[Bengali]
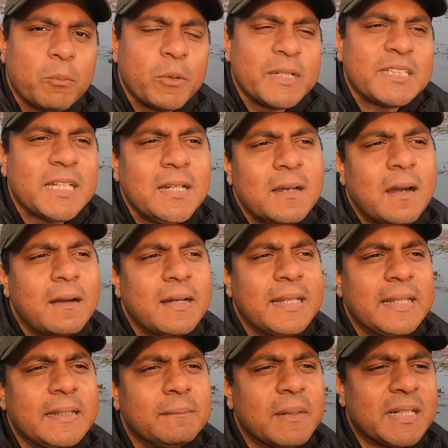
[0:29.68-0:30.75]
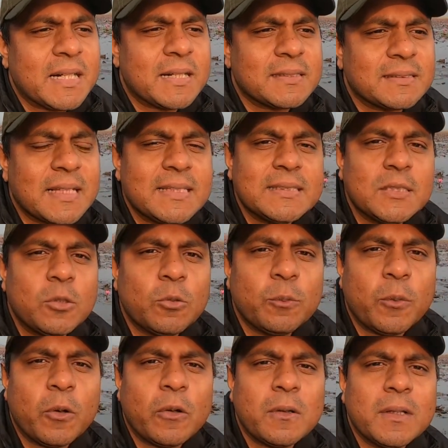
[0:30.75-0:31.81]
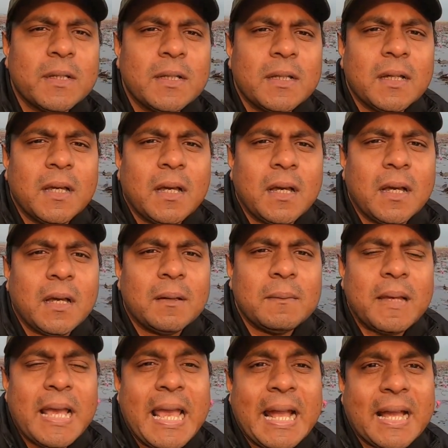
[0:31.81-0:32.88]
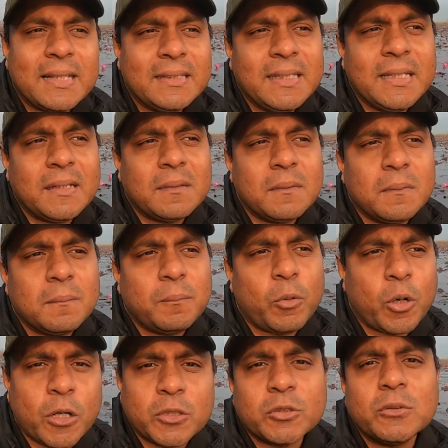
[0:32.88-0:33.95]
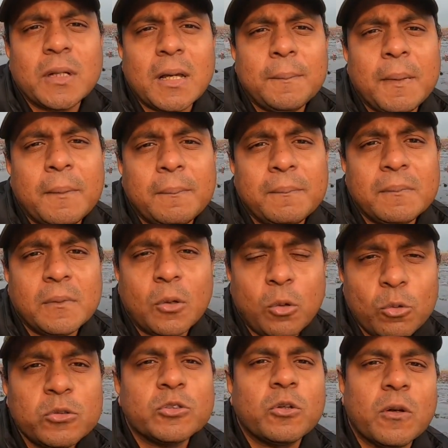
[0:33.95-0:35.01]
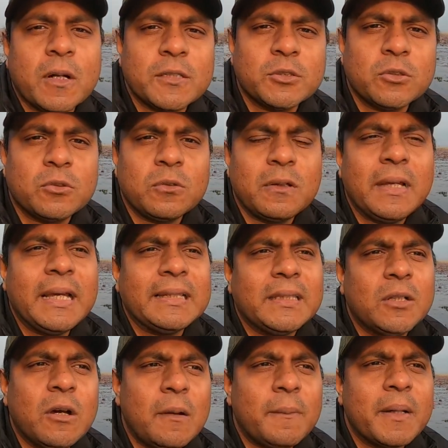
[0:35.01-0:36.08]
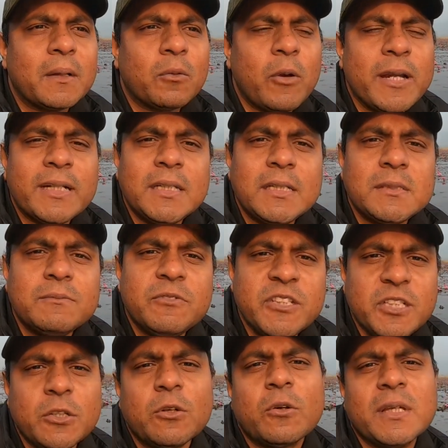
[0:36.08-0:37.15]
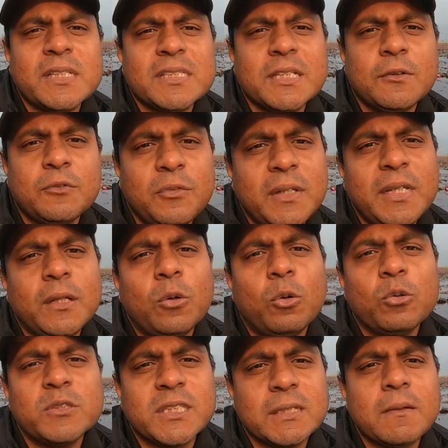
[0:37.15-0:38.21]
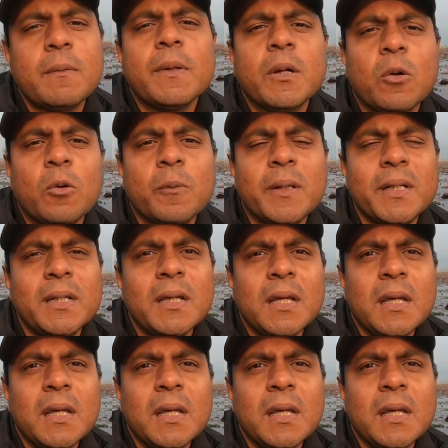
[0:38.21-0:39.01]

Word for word: মেশিন লার্নিং বা ডাটা সায়েন্সের উপর একাধিক পড়াশোনা বা কোর্স করার জন্য এতেও আমার কয়েকটি ভিডিও রয়েছে ফ্রি কোর্স কীভাবে করবেন